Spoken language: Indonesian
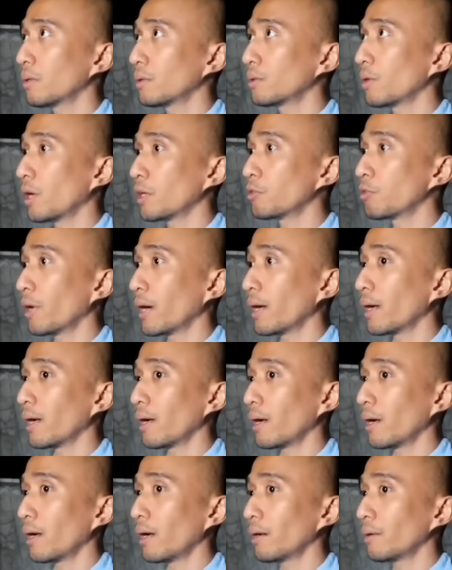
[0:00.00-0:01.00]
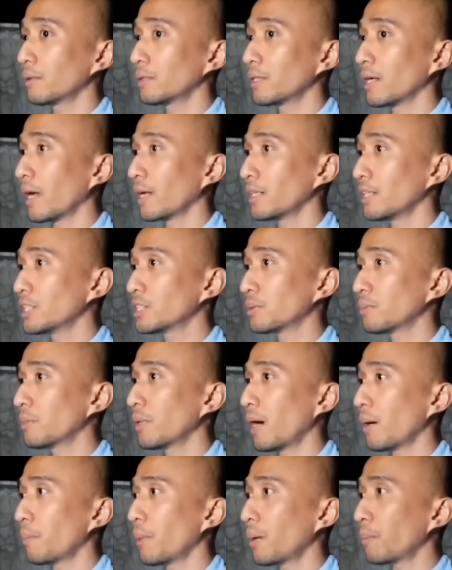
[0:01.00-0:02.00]
doa-doa dengan
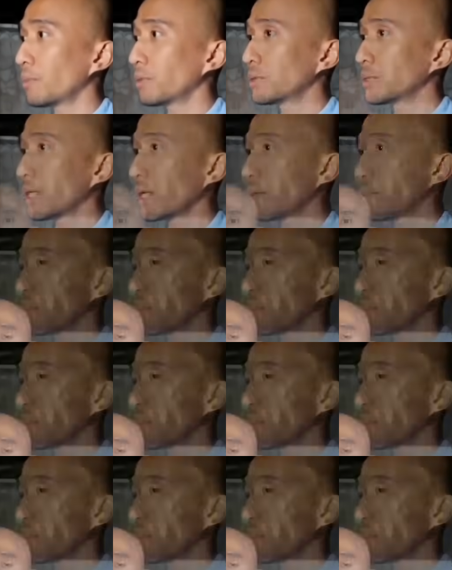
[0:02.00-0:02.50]
ismu apapun,